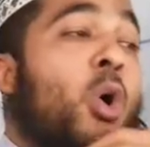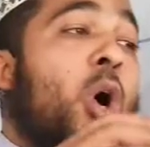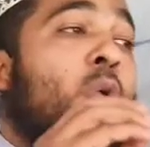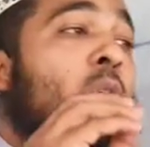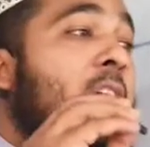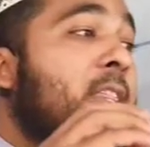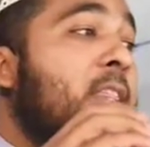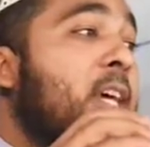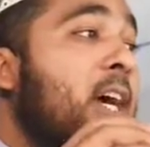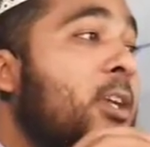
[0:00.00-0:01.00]
وهو
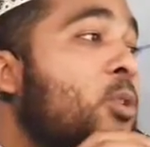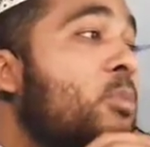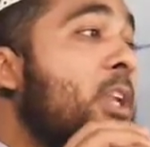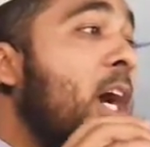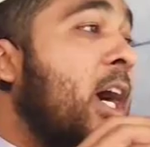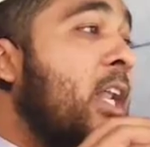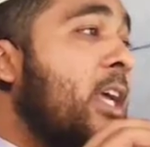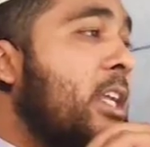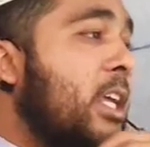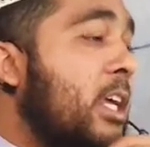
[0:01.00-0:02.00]
ينتعد بنا
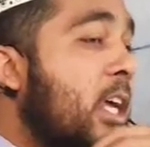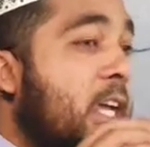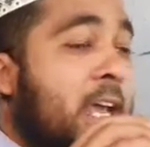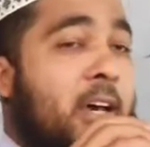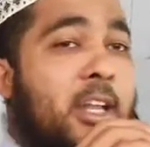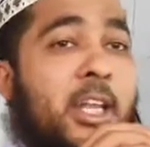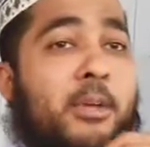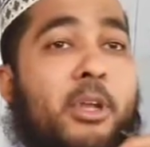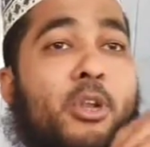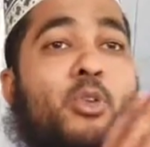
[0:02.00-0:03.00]
علينا يغلي
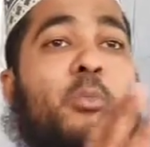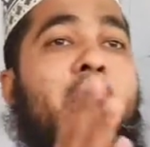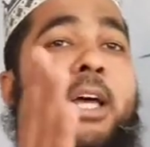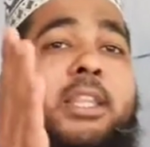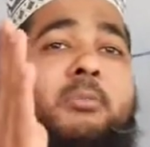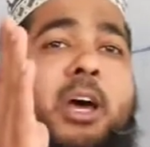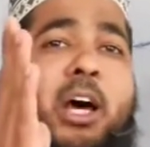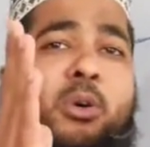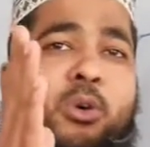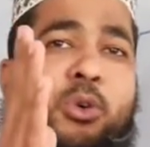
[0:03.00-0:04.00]
منهما
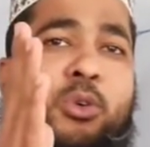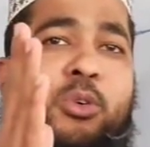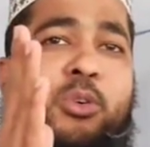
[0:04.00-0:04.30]
دماغه